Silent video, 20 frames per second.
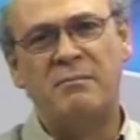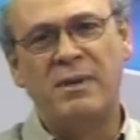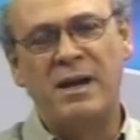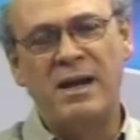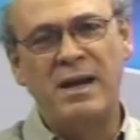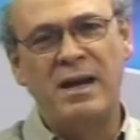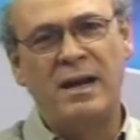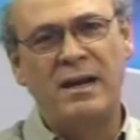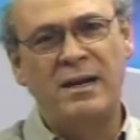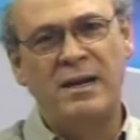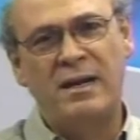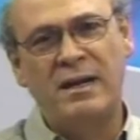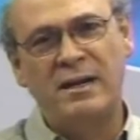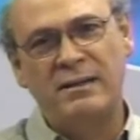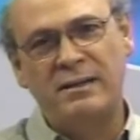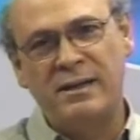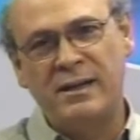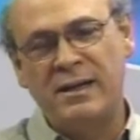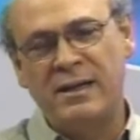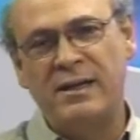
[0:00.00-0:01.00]
Mañana,
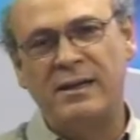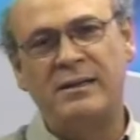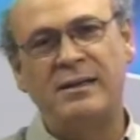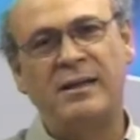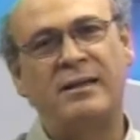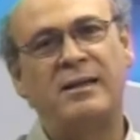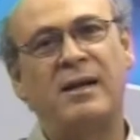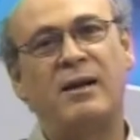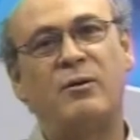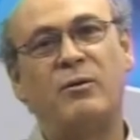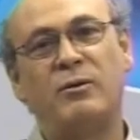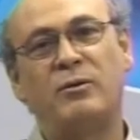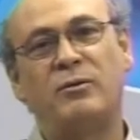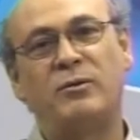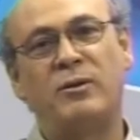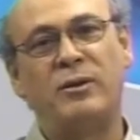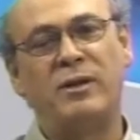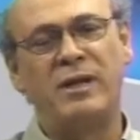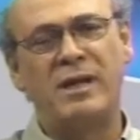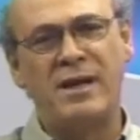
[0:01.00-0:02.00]
día 10, de
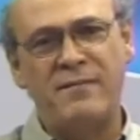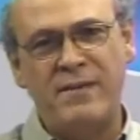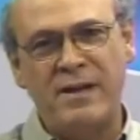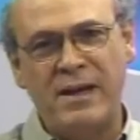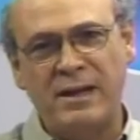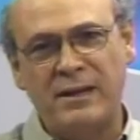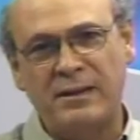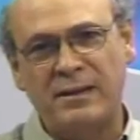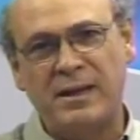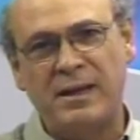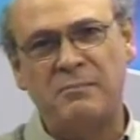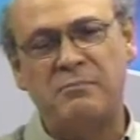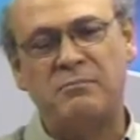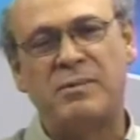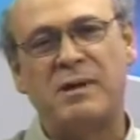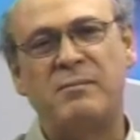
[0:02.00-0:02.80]
agosto, día de fiesta,